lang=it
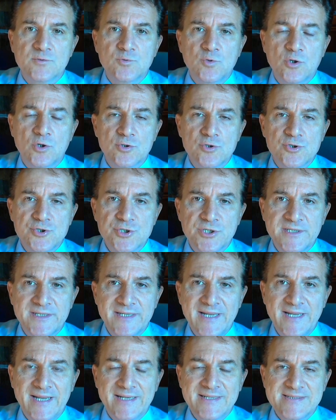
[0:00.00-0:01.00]
ruolo
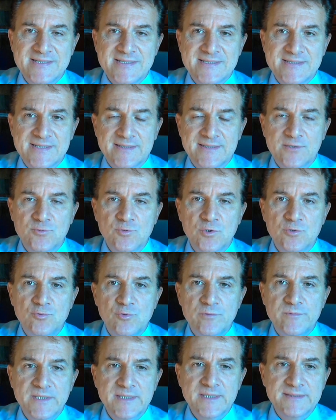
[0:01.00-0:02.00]
generale
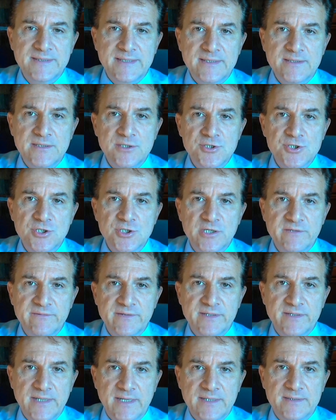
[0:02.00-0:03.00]
62-2013 che
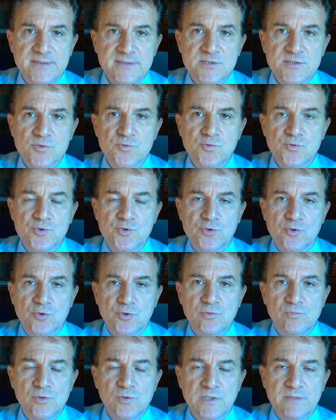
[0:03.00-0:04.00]
verrà discusso
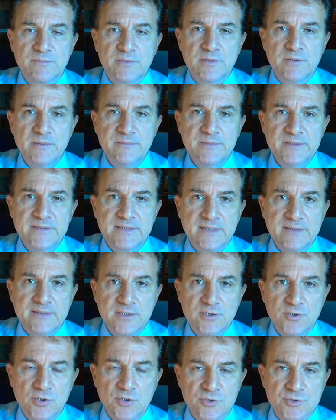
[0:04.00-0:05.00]
con buona probabilità
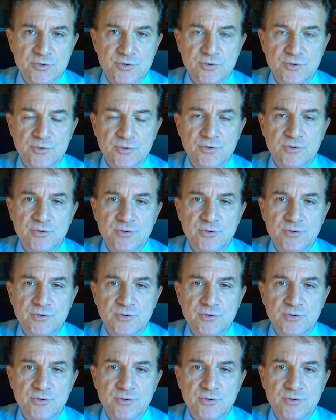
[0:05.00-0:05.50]
nel corso